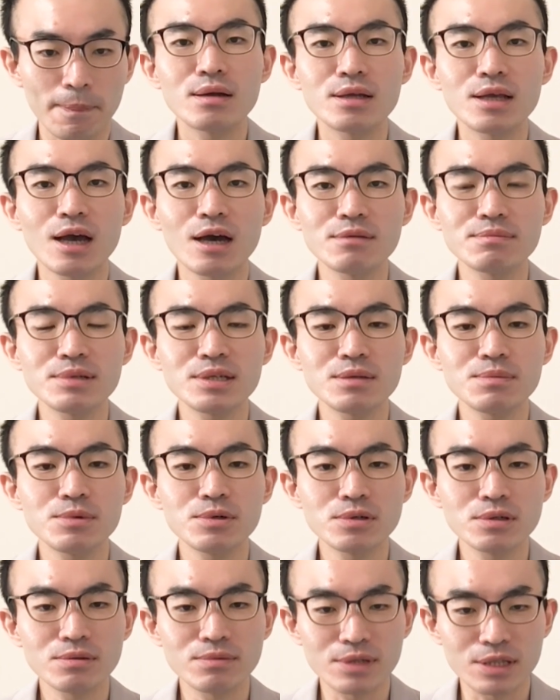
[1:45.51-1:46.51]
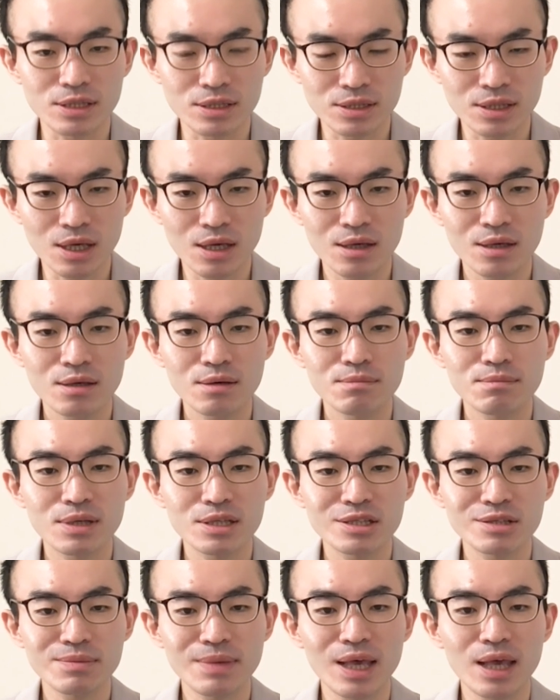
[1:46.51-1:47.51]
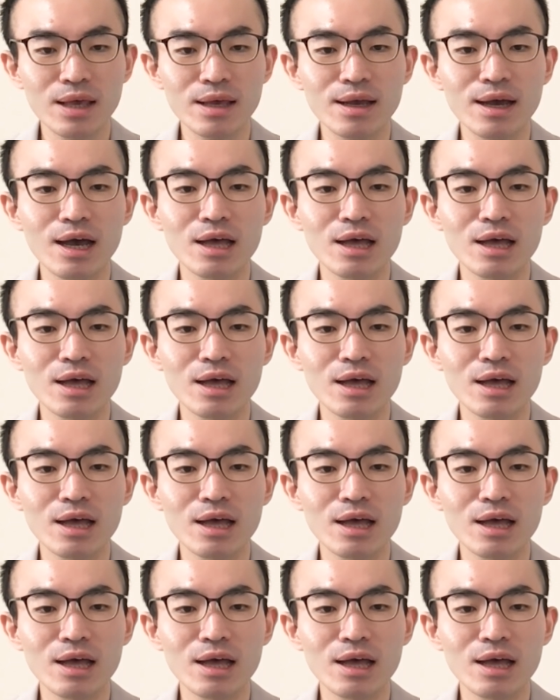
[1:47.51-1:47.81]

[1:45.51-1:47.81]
リハビリ病院はですね、別名